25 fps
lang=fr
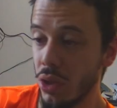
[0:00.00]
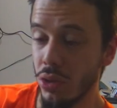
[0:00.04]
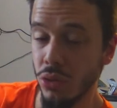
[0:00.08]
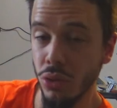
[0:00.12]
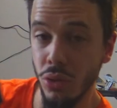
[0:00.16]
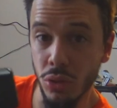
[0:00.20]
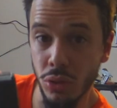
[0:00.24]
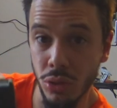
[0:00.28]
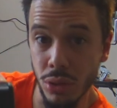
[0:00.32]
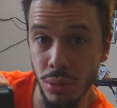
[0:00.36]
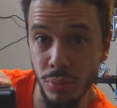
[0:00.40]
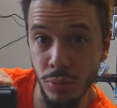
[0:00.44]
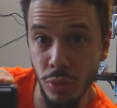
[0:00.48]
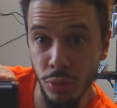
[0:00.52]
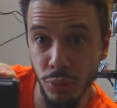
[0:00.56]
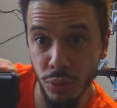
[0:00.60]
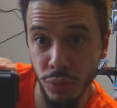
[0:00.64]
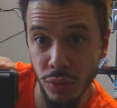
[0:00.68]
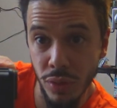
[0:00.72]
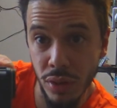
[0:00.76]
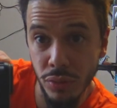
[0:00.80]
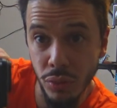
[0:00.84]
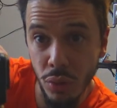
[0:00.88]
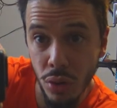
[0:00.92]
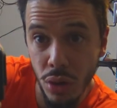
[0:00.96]
Donc comme vous
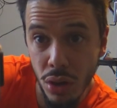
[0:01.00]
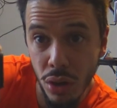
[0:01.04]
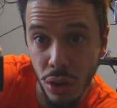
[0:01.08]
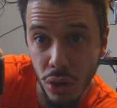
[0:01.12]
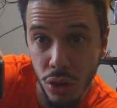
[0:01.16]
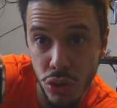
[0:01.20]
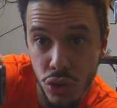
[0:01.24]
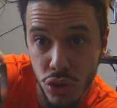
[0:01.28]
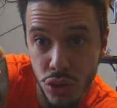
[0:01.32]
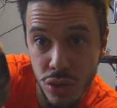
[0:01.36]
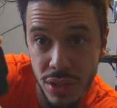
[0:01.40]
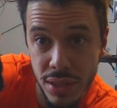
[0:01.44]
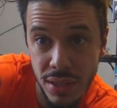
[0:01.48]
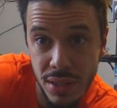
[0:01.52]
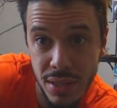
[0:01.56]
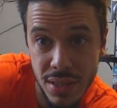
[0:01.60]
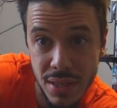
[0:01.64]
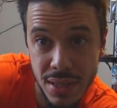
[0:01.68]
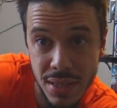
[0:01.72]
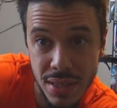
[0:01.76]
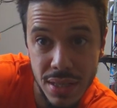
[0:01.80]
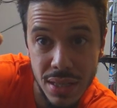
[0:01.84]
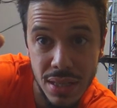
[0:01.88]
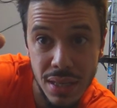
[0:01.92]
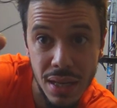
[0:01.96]
pouvez voir juste
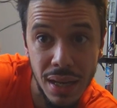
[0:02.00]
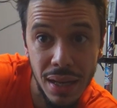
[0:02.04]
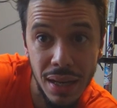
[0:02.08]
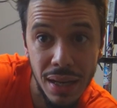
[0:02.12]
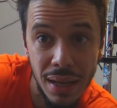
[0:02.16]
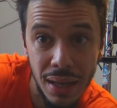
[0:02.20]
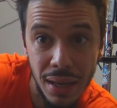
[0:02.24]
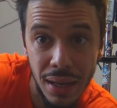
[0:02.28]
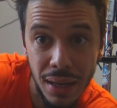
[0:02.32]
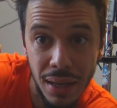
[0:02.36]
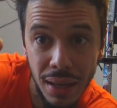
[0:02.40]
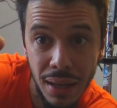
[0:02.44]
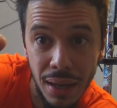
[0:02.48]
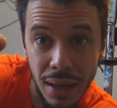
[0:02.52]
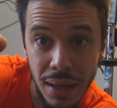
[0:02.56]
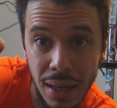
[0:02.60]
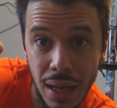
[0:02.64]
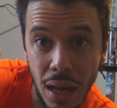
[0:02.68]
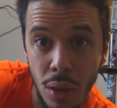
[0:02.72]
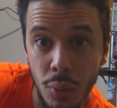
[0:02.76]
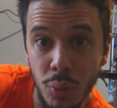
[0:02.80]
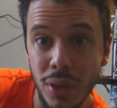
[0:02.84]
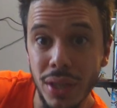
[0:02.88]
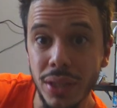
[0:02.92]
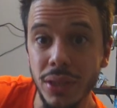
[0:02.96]
ici,
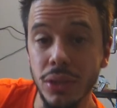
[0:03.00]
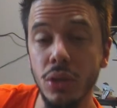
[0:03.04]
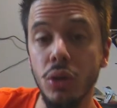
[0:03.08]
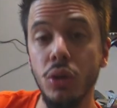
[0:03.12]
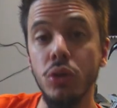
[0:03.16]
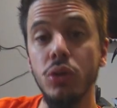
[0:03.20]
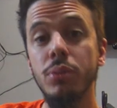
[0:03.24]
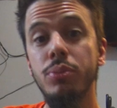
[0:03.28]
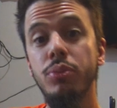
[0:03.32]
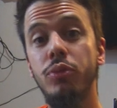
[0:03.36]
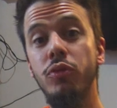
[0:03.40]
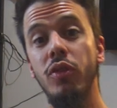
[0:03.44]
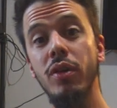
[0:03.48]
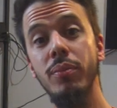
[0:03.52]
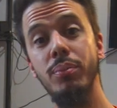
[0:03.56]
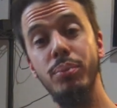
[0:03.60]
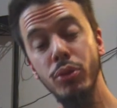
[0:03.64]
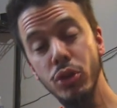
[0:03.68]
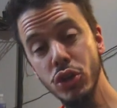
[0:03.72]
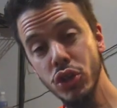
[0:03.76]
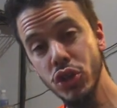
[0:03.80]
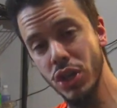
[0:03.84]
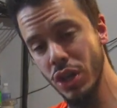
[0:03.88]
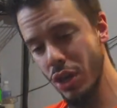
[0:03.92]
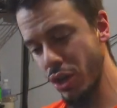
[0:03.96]
la 8, on ne pouvait
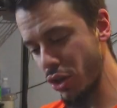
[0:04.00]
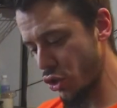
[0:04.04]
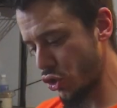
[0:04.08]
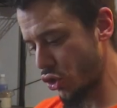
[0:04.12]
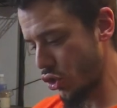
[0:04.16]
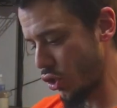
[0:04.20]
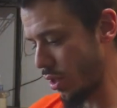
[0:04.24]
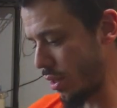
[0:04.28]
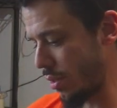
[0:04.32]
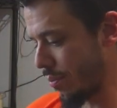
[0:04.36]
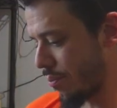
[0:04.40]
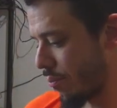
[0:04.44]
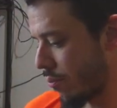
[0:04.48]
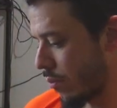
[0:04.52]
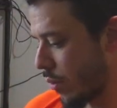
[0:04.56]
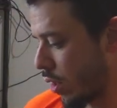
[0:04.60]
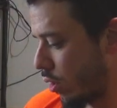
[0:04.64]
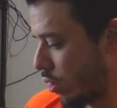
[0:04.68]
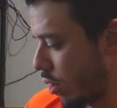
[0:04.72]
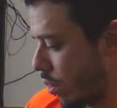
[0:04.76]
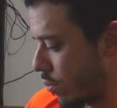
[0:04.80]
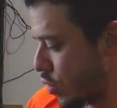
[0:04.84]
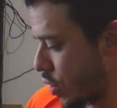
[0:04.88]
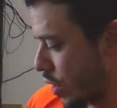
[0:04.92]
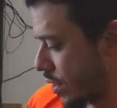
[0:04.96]
pas changer
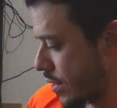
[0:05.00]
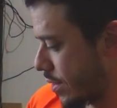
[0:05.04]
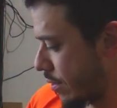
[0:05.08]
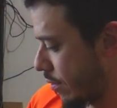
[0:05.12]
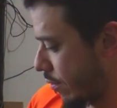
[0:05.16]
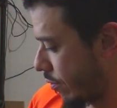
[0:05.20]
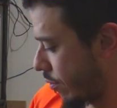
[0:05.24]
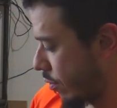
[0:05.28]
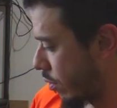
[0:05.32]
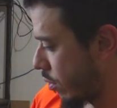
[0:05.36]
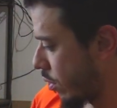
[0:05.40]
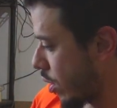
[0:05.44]
l'objectif.